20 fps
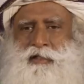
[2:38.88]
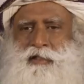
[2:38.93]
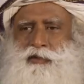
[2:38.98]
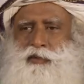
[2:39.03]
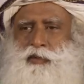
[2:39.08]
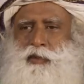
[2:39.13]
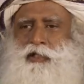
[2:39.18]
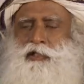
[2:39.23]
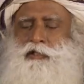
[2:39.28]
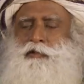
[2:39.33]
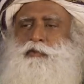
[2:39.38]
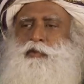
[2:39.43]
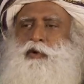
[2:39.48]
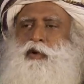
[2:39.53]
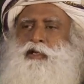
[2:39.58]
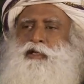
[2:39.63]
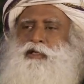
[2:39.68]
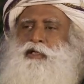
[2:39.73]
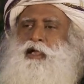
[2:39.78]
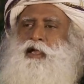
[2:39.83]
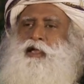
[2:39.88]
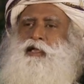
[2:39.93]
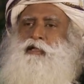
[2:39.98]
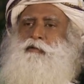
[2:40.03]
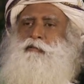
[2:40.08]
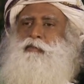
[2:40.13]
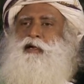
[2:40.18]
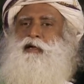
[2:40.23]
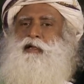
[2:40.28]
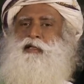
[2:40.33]
a cualquiera que sea un
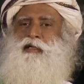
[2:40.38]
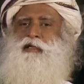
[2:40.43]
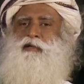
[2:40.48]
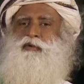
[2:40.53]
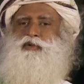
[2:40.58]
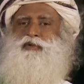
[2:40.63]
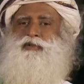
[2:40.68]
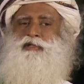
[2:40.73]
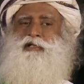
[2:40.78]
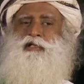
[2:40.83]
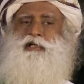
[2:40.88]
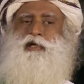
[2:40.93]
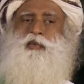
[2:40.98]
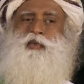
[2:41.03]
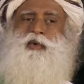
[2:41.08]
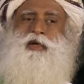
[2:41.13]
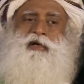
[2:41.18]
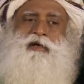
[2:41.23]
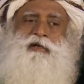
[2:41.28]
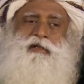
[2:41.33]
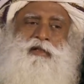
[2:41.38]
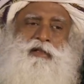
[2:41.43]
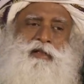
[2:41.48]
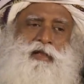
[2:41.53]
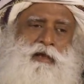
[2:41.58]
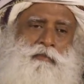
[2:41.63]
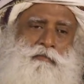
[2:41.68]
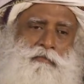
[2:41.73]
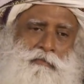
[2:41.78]
poco más débil que ellos.